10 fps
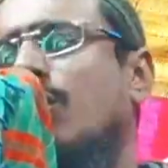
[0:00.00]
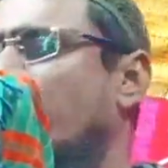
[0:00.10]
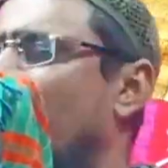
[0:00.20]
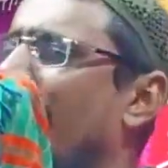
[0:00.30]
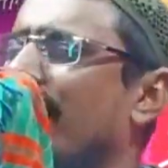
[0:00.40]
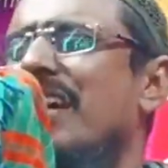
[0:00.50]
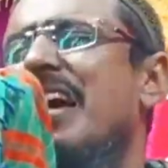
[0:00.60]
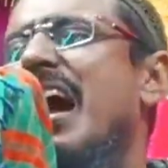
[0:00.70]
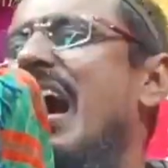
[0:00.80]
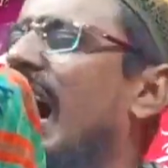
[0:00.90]
মুসলমান
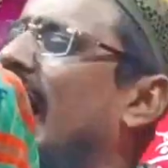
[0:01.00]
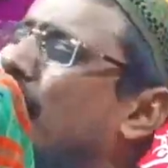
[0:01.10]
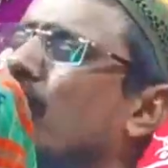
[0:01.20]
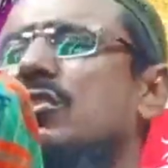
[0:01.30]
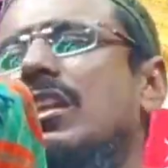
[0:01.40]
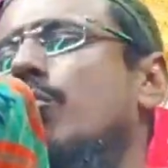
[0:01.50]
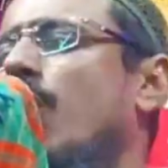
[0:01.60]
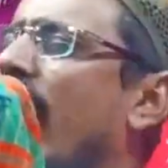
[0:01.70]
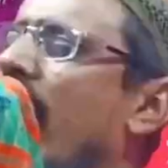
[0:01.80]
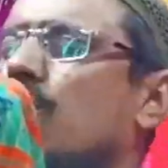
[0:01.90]
আল মুসলিম ও
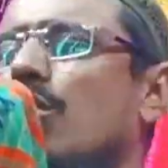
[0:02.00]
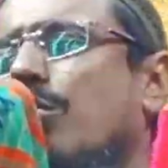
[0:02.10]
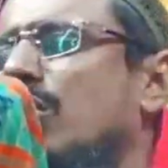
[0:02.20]
আখুল